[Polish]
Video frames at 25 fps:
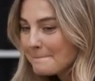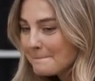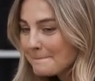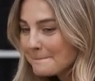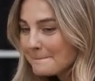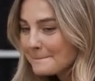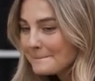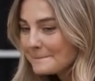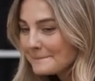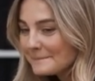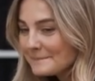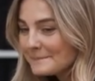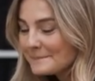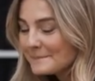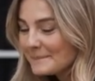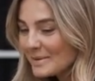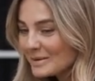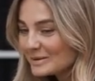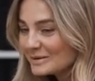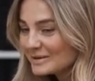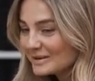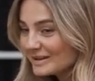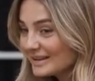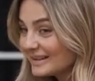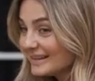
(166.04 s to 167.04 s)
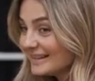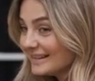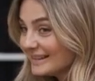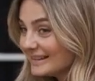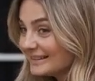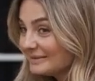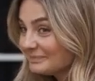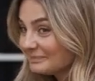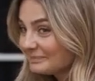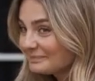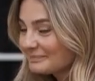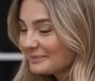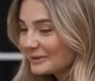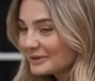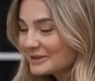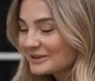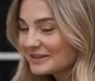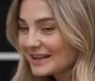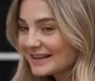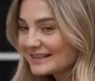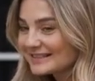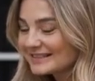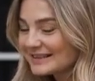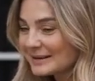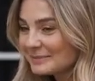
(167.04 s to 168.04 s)
um, pod, y, pod
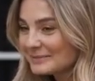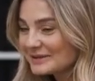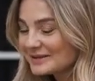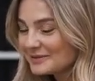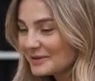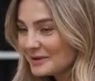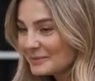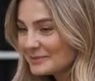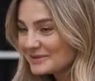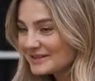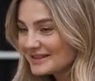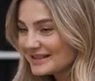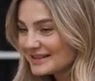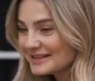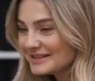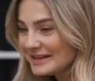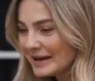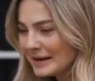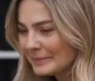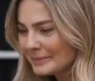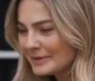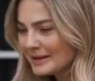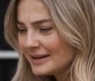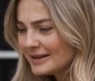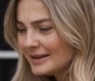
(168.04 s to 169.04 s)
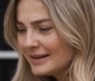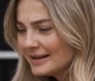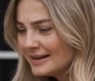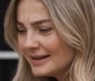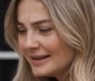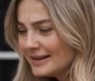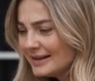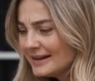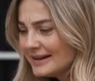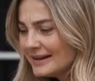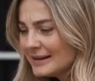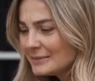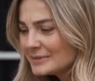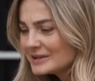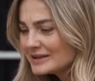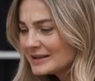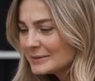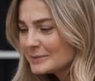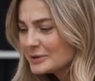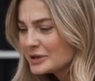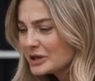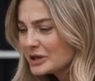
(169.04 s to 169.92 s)
tekstem i swoimi zdjęciami. Przyznam